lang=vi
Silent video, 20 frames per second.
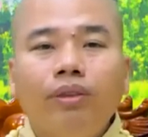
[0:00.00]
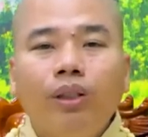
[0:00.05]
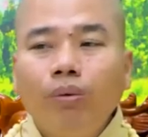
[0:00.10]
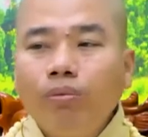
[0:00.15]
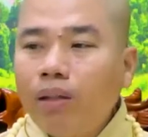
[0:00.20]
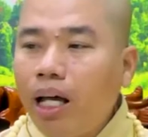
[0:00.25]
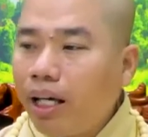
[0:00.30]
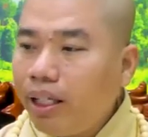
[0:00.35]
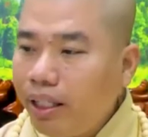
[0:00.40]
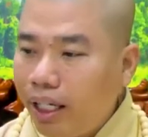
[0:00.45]

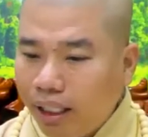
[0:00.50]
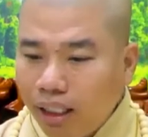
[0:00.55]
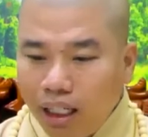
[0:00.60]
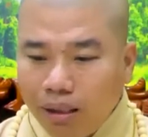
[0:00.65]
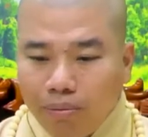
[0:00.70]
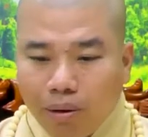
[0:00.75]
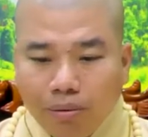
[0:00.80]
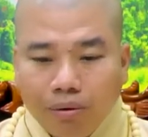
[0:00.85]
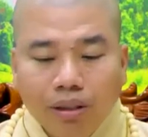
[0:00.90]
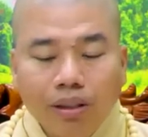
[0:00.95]
chúng ta vẫn
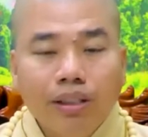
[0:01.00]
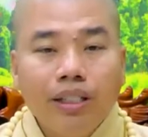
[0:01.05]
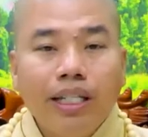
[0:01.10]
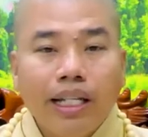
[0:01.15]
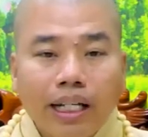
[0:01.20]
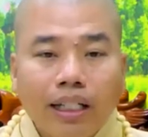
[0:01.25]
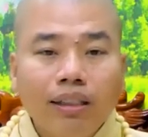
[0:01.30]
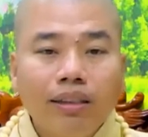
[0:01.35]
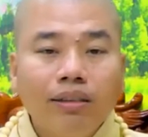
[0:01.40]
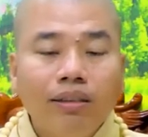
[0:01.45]
là một người
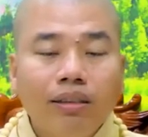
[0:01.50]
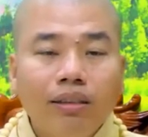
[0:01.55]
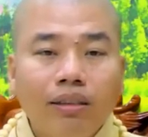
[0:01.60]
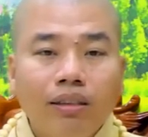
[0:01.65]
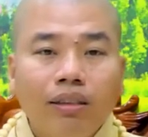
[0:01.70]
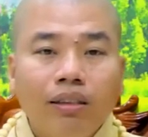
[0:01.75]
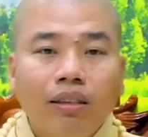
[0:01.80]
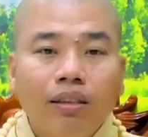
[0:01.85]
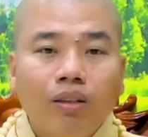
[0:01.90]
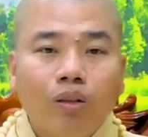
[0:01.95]
dân
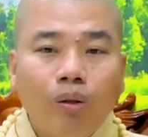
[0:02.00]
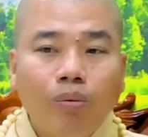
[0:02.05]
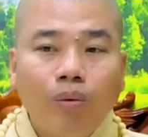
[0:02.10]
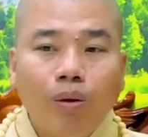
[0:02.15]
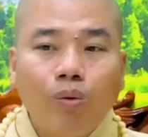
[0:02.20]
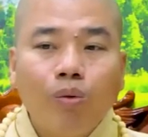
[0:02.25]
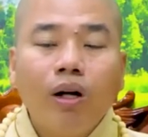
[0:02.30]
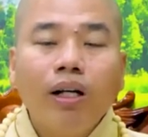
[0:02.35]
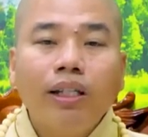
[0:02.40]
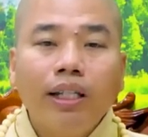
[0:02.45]
của
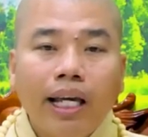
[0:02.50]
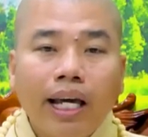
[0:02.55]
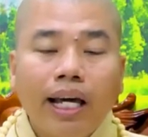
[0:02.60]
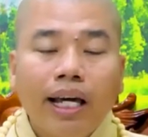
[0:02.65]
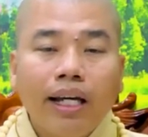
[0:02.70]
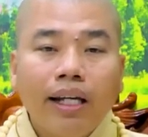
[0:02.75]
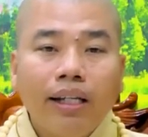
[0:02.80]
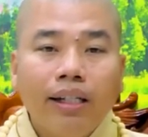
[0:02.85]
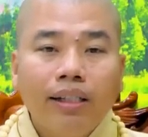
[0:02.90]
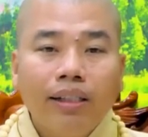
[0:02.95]
một quốc gia
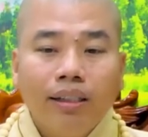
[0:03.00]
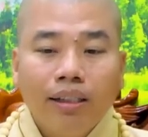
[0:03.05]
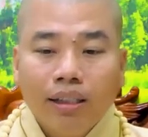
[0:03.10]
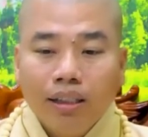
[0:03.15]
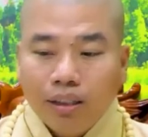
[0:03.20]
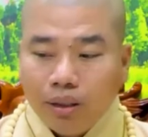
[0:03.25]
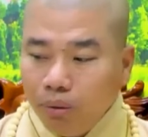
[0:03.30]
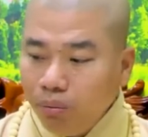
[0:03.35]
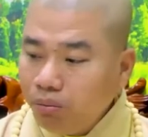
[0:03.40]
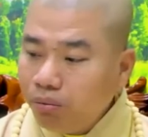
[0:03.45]

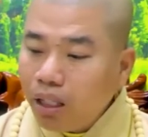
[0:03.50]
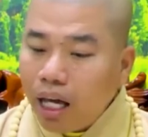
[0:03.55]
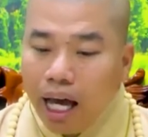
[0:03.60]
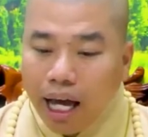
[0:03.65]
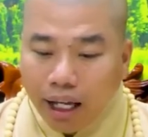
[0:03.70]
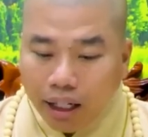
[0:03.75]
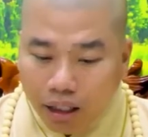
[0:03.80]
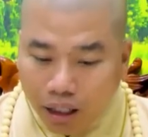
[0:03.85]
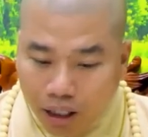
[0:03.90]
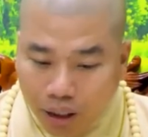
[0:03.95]
chúng
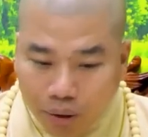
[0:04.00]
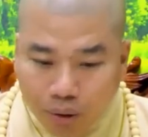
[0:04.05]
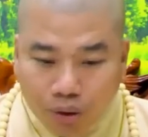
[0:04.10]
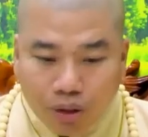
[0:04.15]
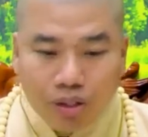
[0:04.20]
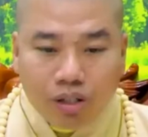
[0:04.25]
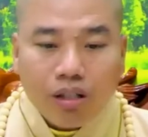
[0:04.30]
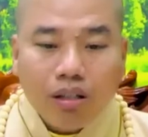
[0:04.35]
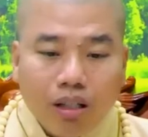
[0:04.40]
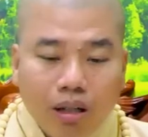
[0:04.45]
ta đều
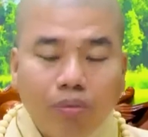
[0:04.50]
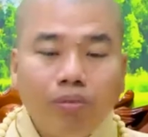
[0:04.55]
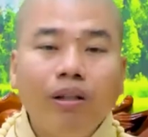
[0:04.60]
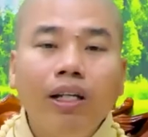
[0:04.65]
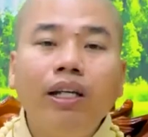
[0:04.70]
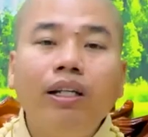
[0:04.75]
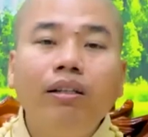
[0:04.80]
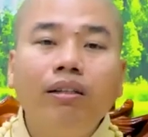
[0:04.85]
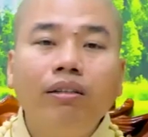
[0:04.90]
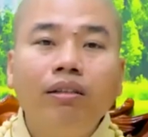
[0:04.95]
có sự cống
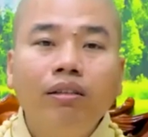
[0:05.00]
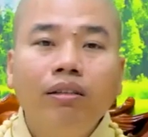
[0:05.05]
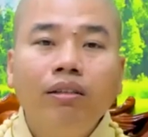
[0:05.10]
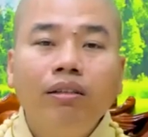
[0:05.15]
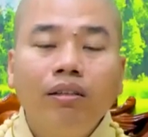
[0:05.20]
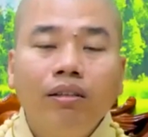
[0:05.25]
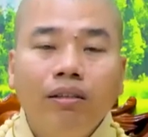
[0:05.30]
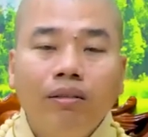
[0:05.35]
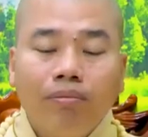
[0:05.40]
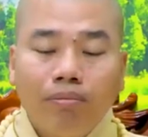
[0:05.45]
hiến
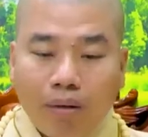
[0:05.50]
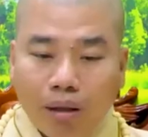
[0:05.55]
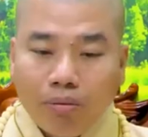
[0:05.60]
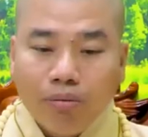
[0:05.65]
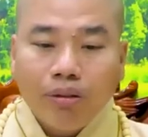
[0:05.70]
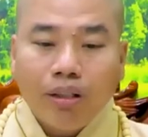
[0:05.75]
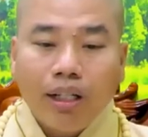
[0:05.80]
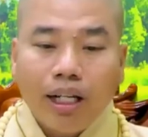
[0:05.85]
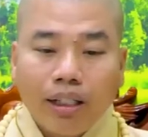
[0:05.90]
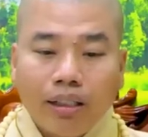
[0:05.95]

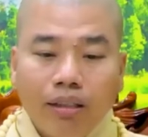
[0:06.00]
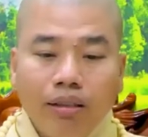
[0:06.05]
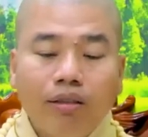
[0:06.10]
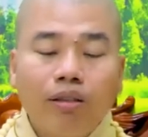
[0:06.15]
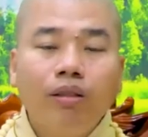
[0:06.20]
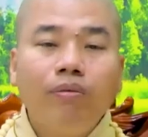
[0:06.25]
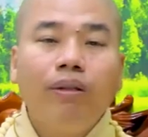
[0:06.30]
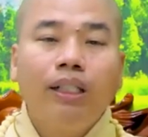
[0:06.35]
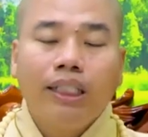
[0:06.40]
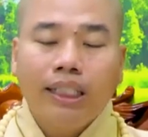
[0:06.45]
mong cho đất nước
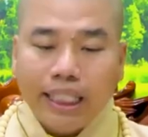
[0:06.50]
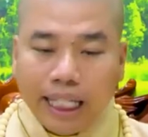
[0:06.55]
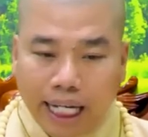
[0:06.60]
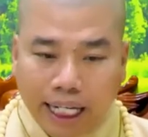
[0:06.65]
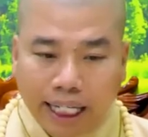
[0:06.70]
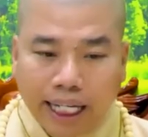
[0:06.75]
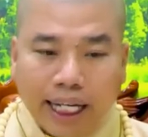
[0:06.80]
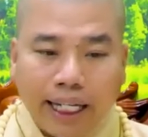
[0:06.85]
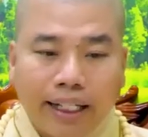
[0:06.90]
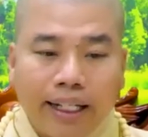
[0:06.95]
của mình
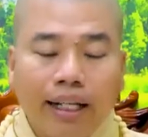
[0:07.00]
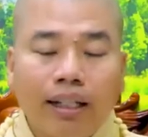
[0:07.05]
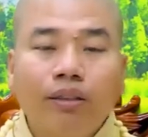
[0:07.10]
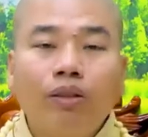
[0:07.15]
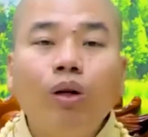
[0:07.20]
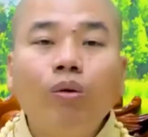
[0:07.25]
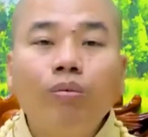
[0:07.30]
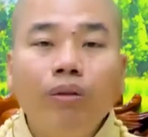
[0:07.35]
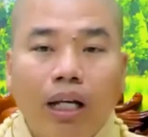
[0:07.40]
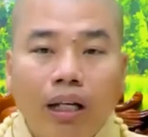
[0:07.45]
càng ngày càng
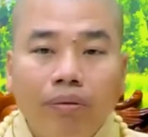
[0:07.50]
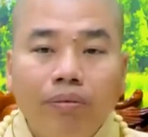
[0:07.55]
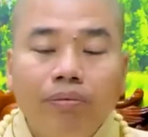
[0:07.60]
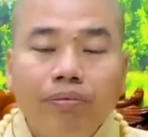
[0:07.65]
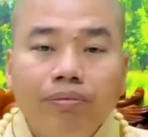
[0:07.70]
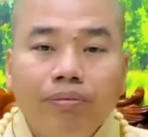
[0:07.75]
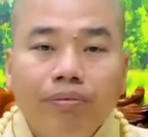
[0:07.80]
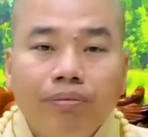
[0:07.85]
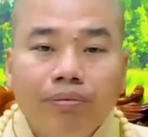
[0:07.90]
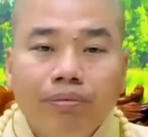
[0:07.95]
tốt đẹp
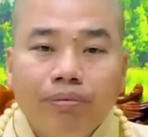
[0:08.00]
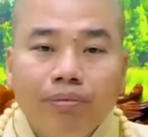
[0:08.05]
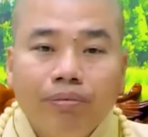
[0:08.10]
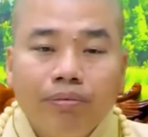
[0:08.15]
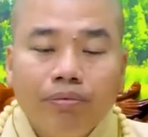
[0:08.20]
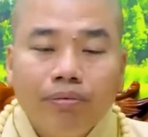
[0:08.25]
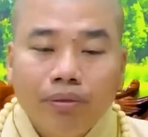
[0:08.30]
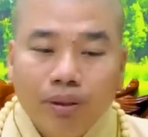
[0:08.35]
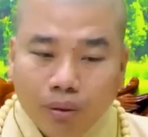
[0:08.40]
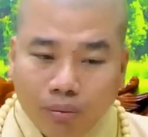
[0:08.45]

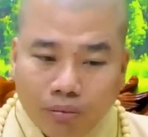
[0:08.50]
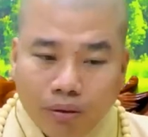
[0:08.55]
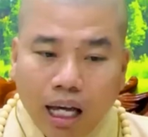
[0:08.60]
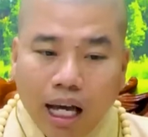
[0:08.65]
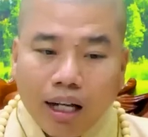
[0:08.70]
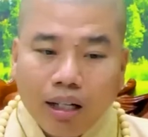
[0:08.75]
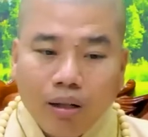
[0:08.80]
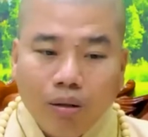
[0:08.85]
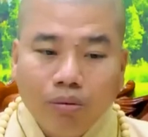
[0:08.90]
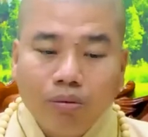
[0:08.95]
chúng
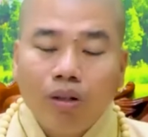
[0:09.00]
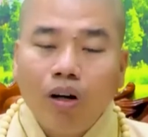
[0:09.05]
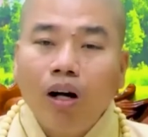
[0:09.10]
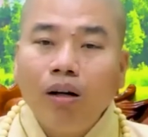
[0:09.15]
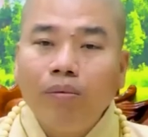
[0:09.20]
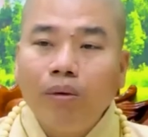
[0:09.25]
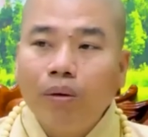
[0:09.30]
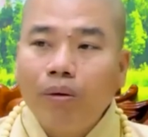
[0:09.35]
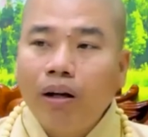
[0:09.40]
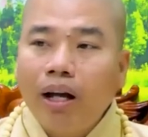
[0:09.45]
ta cũng
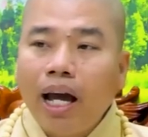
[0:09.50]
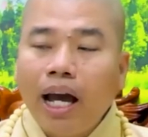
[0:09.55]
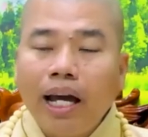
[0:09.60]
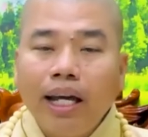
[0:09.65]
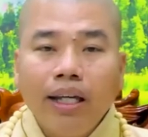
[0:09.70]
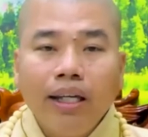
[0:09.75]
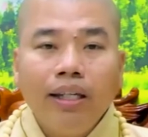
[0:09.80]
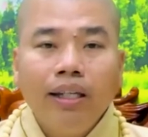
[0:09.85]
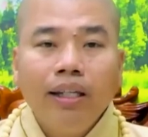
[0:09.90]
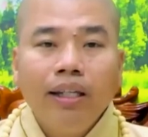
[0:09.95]
có một
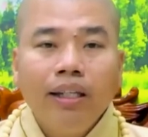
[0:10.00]
cái